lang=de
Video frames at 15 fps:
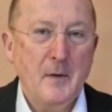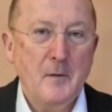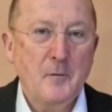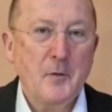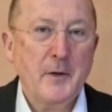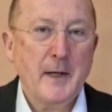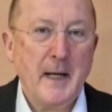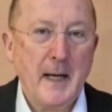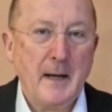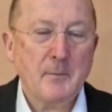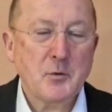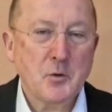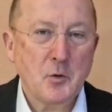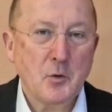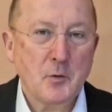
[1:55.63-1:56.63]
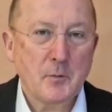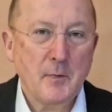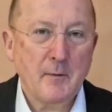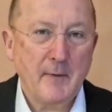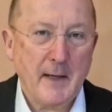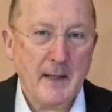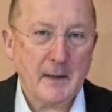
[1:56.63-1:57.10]
von der Erbschuld
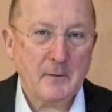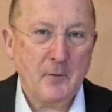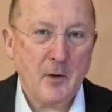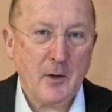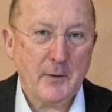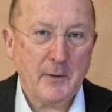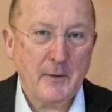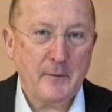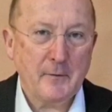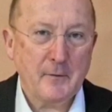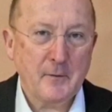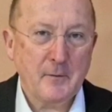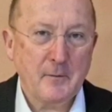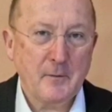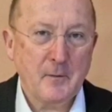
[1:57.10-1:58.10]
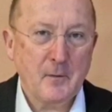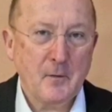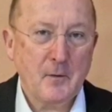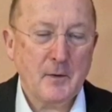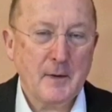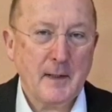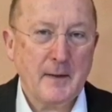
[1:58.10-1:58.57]
bewahrt worden ist
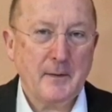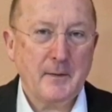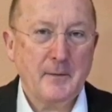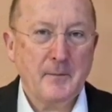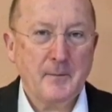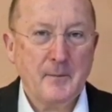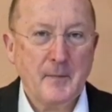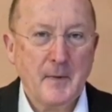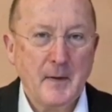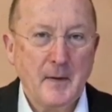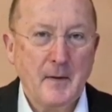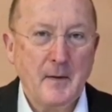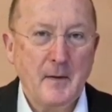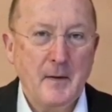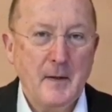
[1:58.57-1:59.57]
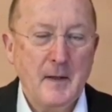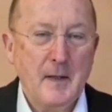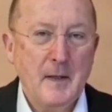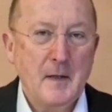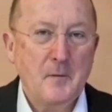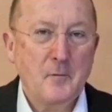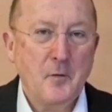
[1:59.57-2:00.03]
und dann
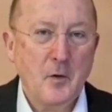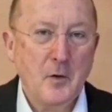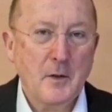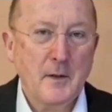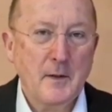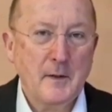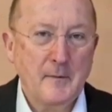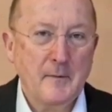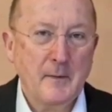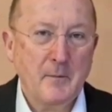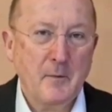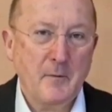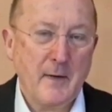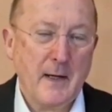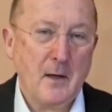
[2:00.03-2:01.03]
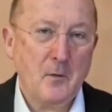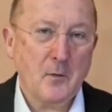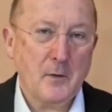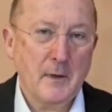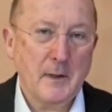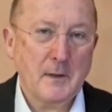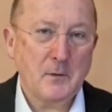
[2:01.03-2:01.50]
infolge dieser Bewahrung
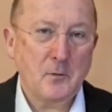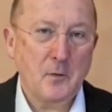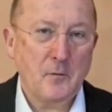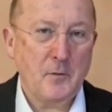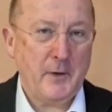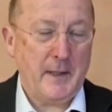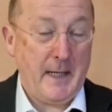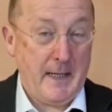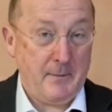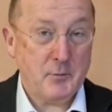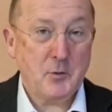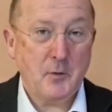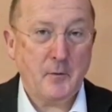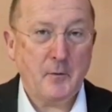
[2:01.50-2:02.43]
nicht nur von der Erbschuld,